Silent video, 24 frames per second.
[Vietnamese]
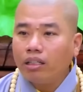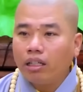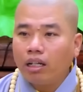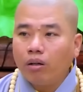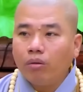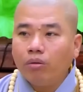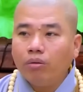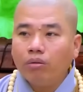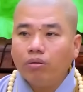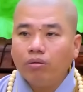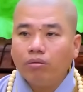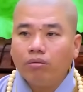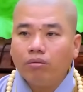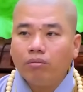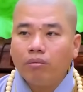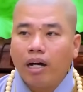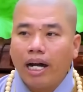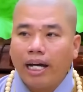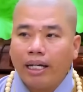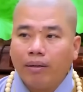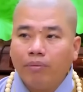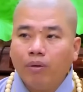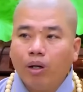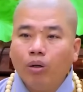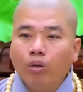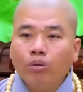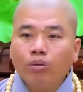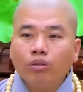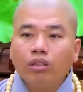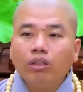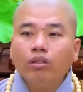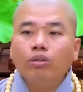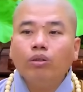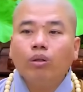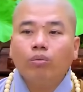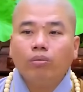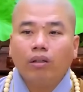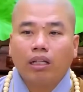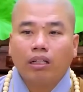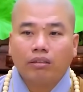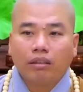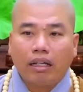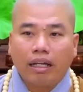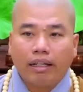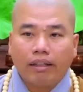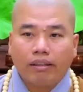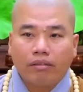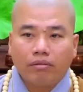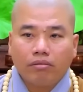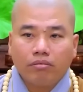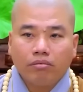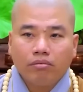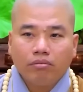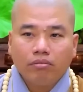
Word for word: nấu bài bố tứ tung lang tan,